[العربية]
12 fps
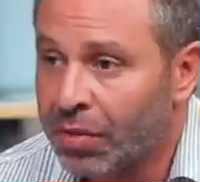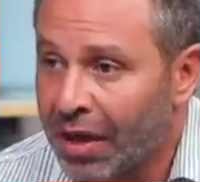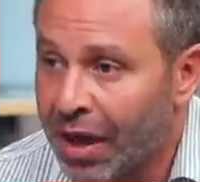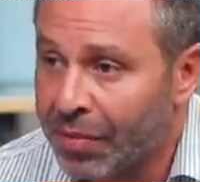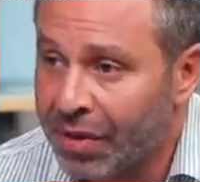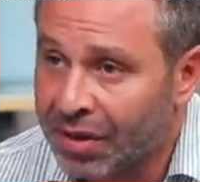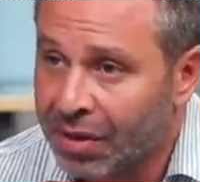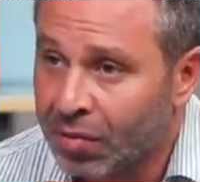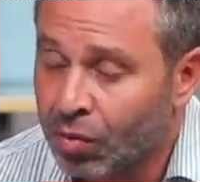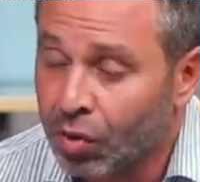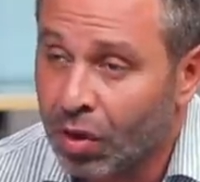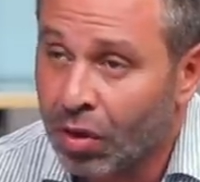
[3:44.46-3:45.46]
بيلعب بيه
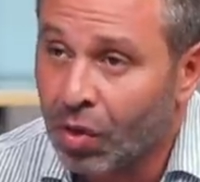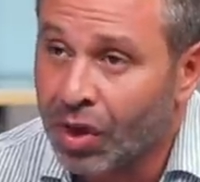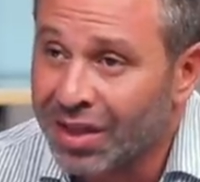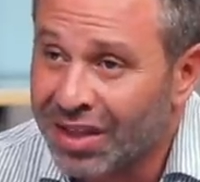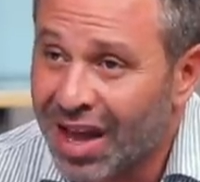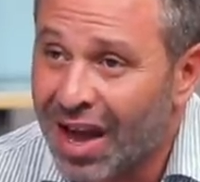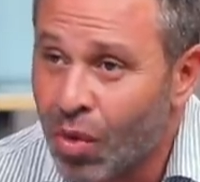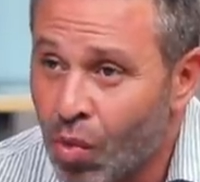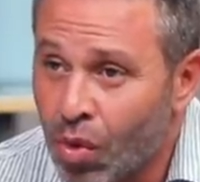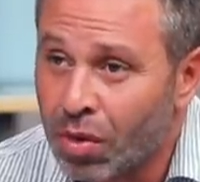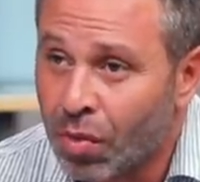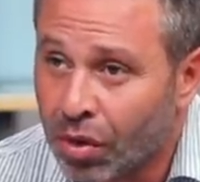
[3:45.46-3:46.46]
هولندا
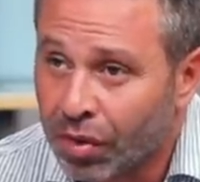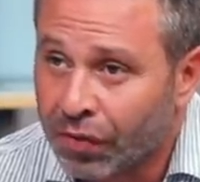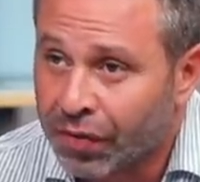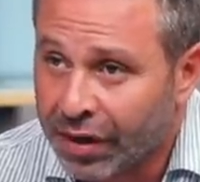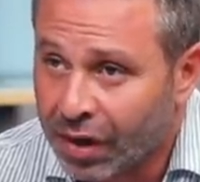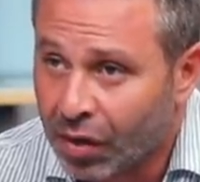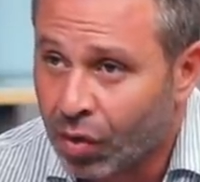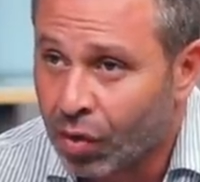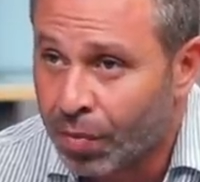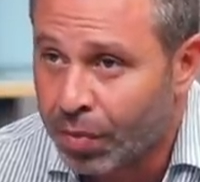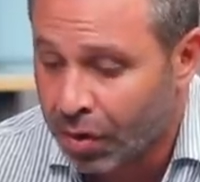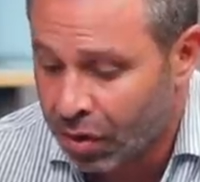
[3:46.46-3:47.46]
اول مره في تاريخ
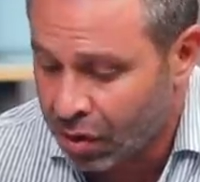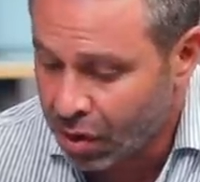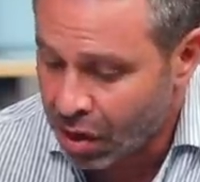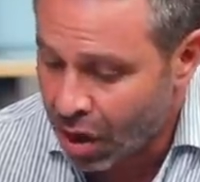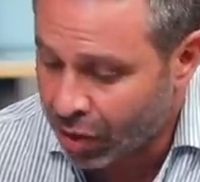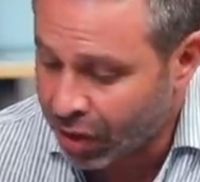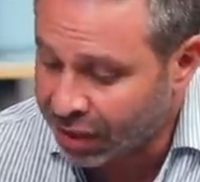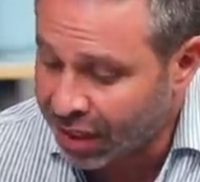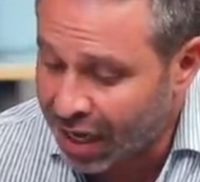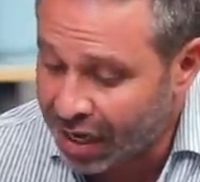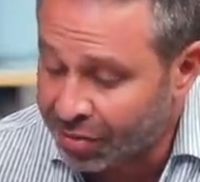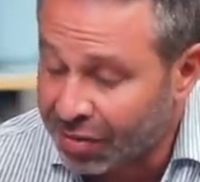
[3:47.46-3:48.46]
اوروبا او كاس
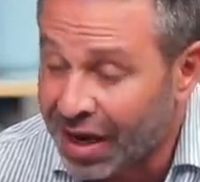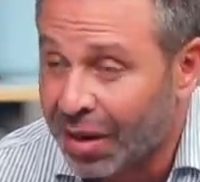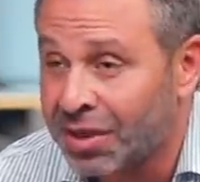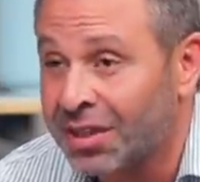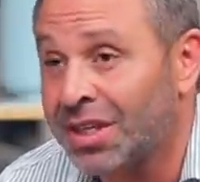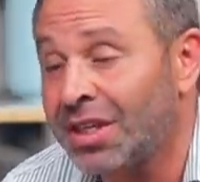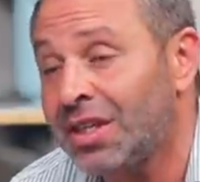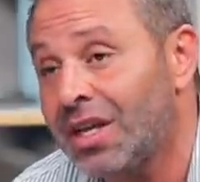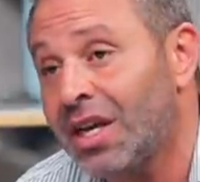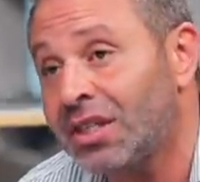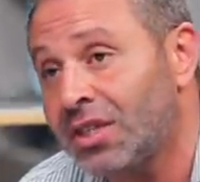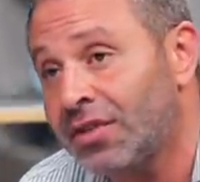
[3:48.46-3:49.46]
عالم تلعب 90
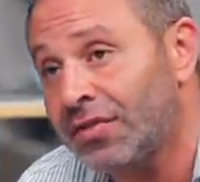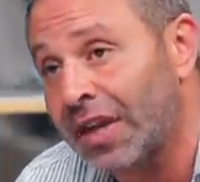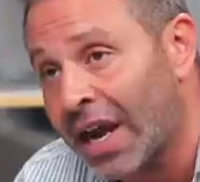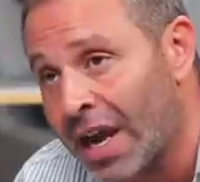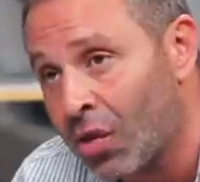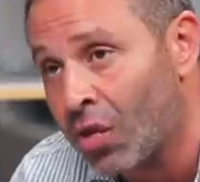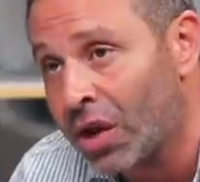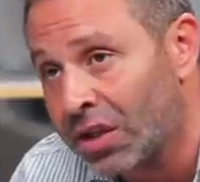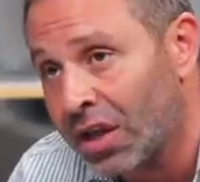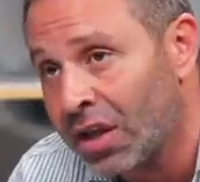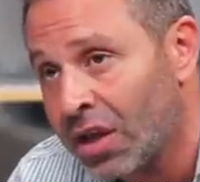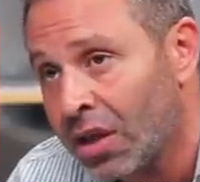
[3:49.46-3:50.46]
دقيقه سيف تخيل
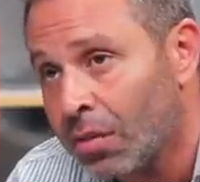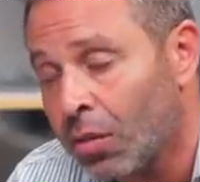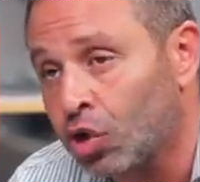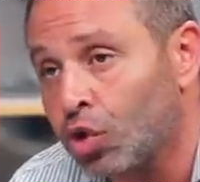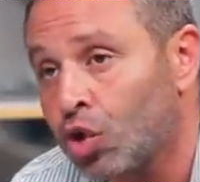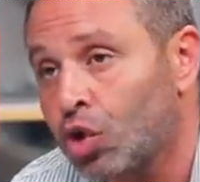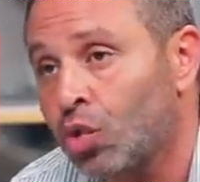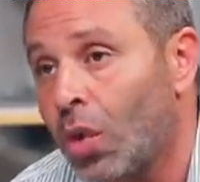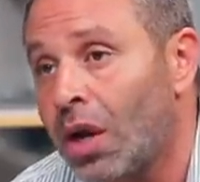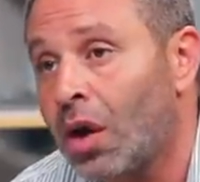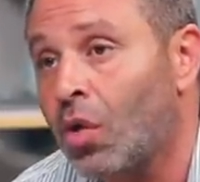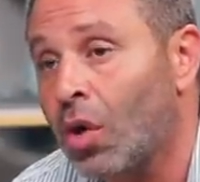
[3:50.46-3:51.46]
هولندا ما تشوطش
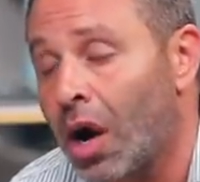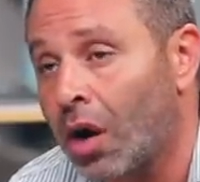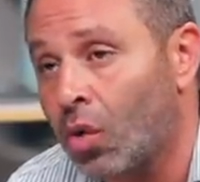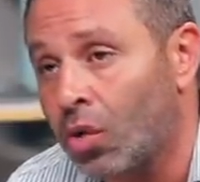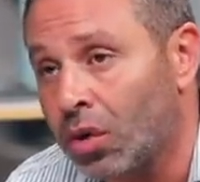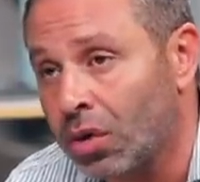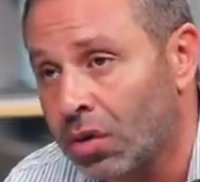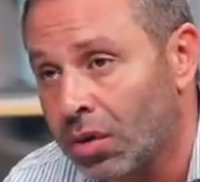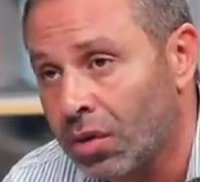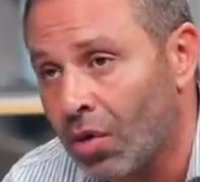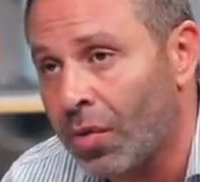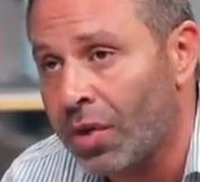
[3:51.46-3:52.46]
ولا كوره على الجول
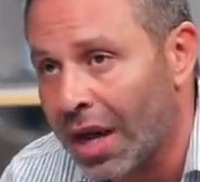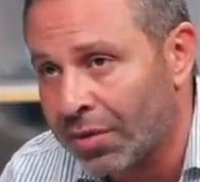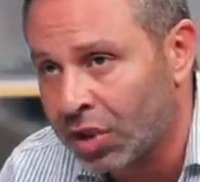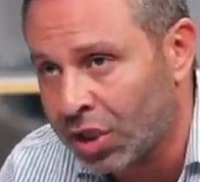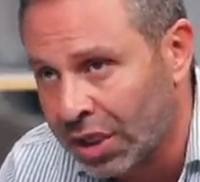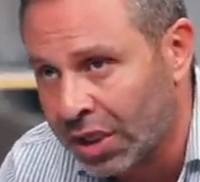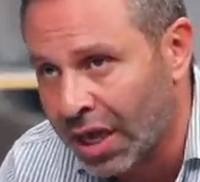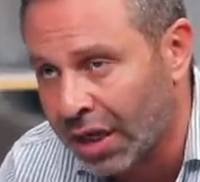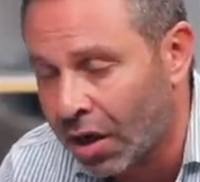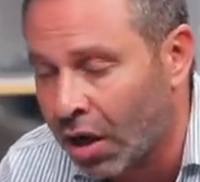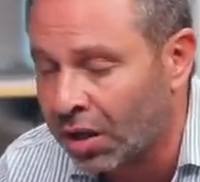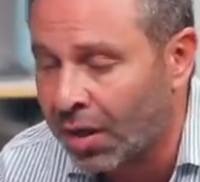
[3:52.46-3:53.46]
هو بيلعب تشيك
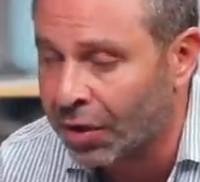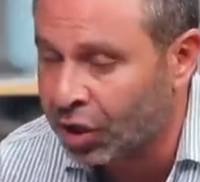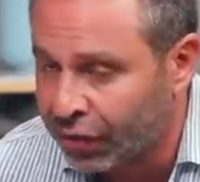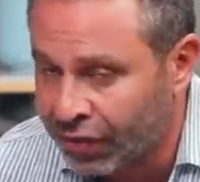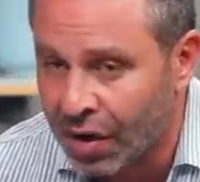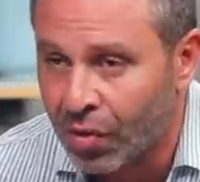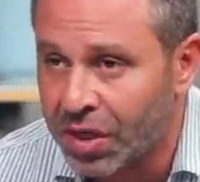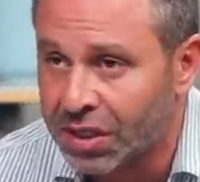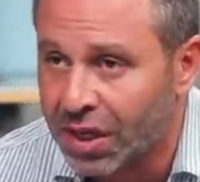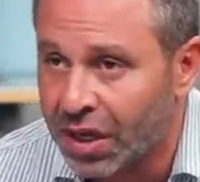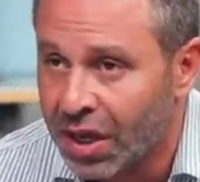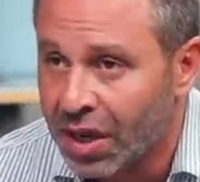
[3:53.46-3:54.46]
يعني اه طبعا تشيك فرقه
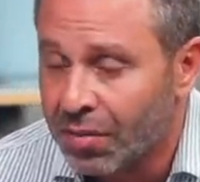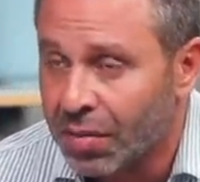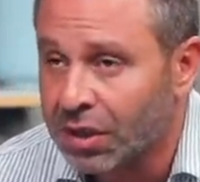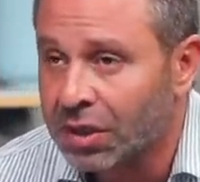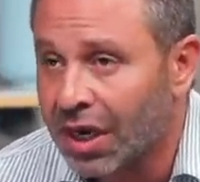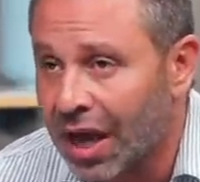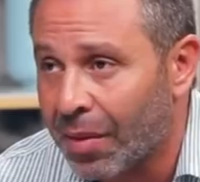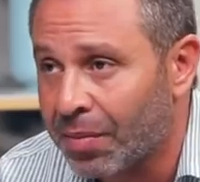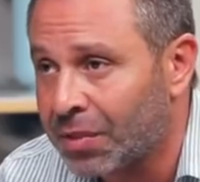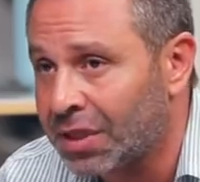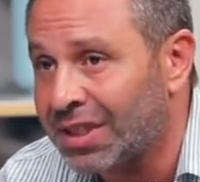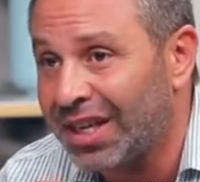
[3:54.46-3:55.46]
كويسه بس تلعب
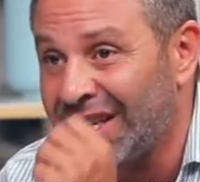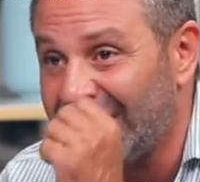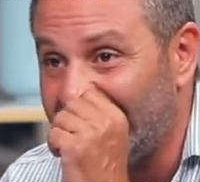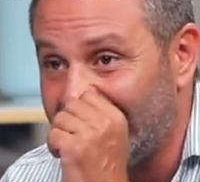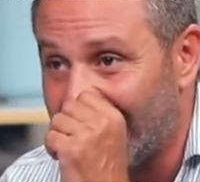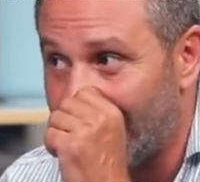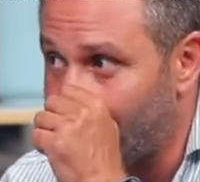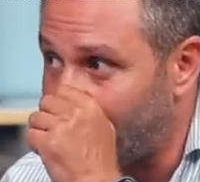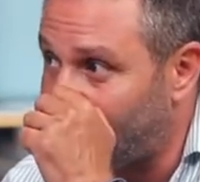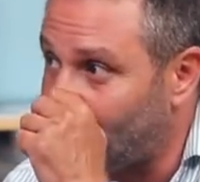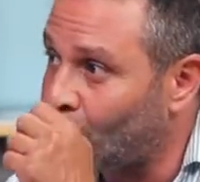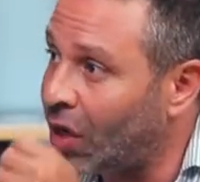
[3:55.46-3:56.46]
90 دقيقه ما
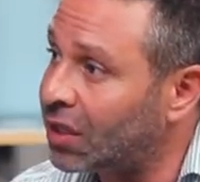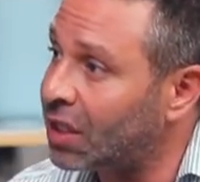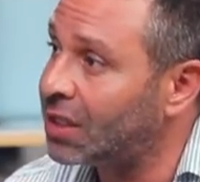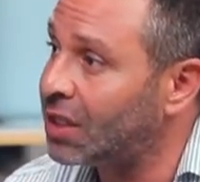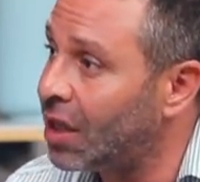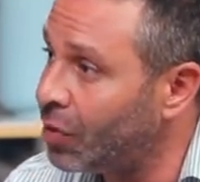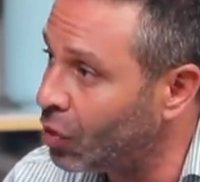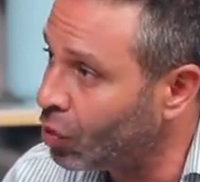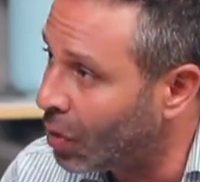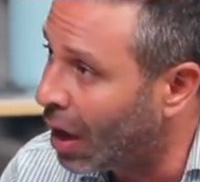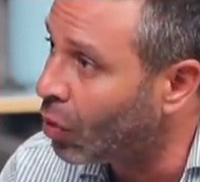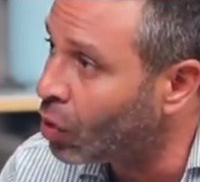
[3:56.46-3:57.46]
فيش ولا تسديده ليك
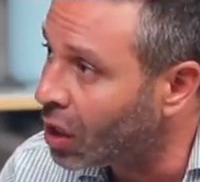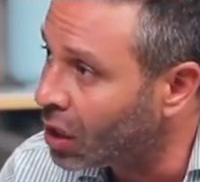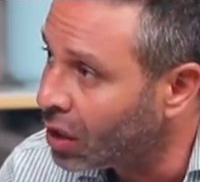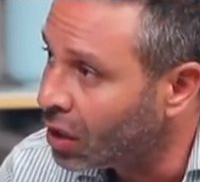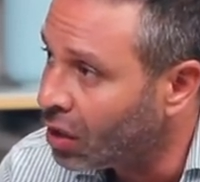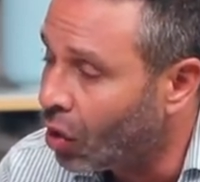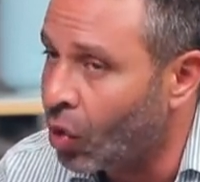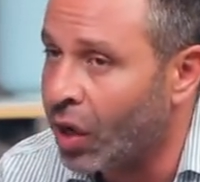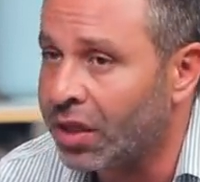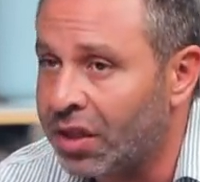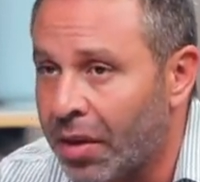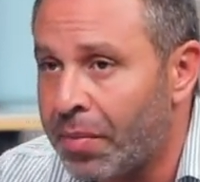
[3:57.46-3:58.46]
معقوله
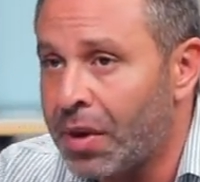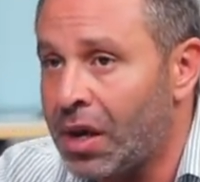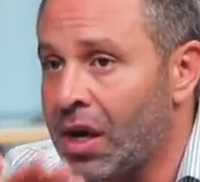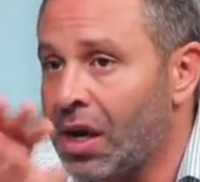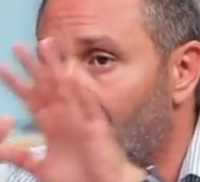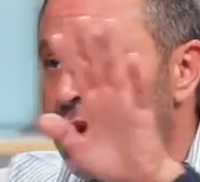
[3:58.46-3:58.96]
هولندا بال...